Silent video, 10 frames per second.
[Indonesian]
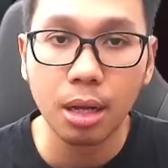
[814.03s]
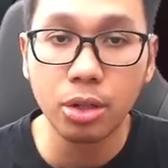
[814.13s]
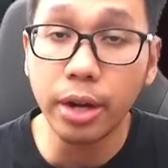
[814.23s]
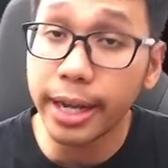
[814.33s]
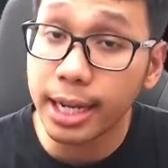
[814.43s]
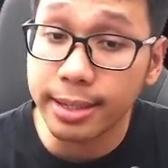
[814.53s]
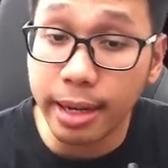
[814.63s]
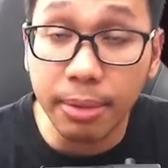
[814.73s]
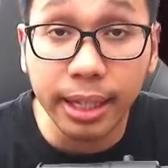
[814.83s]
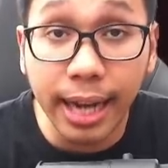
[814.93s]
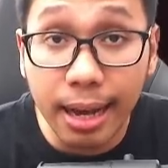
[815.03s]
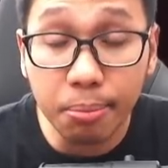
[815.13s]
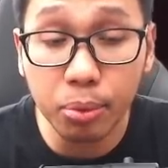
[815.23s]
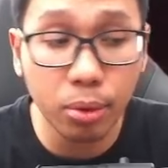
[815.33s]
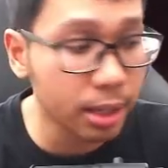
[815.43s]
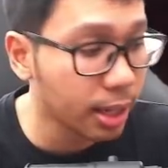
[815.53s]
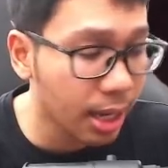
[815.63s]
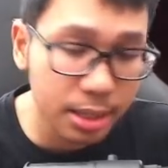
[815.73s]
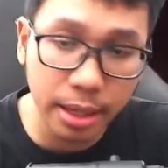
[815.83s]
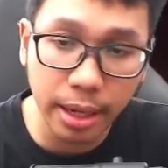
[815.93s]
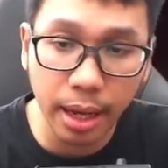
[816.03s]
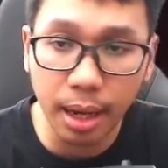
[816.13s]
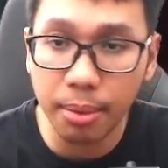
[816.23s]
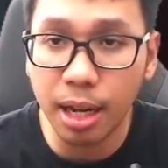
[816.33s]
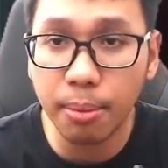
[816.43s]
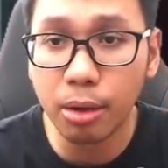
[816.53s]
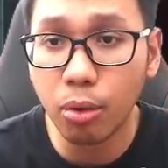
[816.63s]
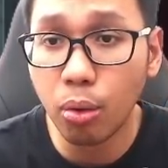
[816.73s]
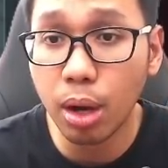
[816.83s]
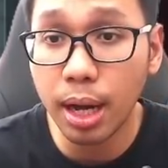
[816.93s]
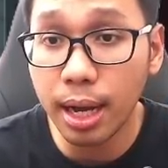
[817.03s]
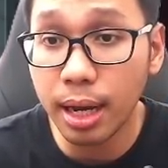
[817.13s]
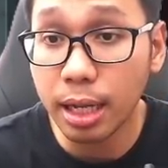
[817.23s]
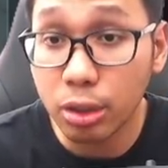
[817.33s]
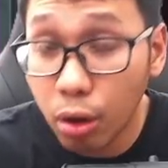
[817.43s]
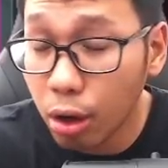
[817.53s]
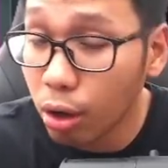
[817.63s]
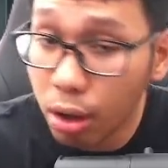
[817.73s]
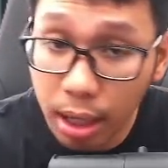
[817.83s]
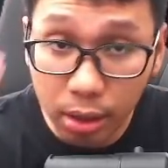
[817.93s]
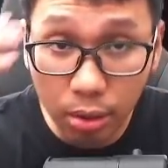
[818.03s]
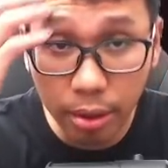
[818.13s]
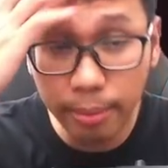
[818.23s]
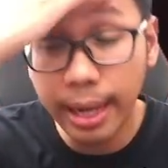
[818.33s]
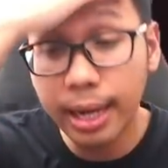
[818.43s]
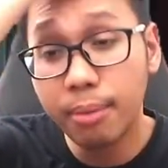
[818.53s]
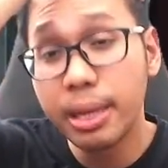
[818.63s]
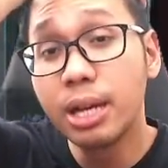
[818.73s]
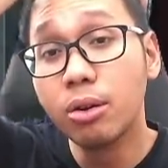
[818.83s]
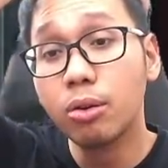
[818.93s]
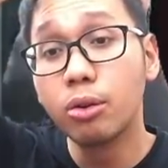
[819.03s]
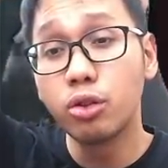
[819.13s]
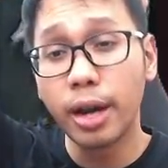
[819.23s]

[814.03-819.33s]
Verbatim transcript: sorry guys tadi mati lampu gak jelas nih ya kabel-kabel gua gak nyolok atau gimana bingung gue juga